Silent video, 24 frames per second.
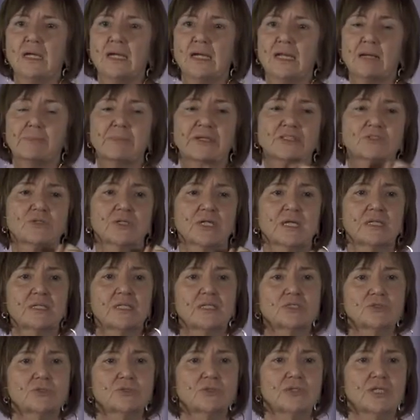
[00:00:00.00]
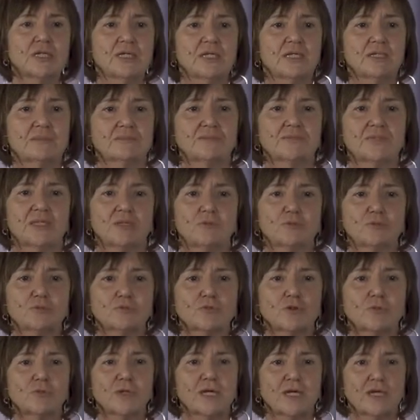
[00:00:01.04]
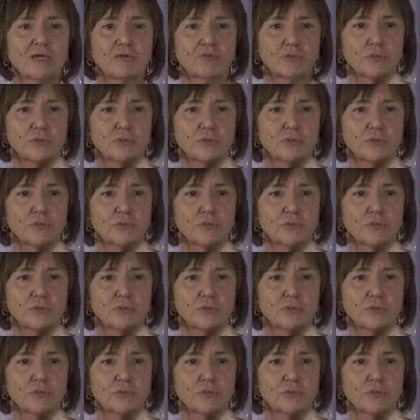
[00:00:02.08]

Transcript: la apasionante historia de nuestro viaje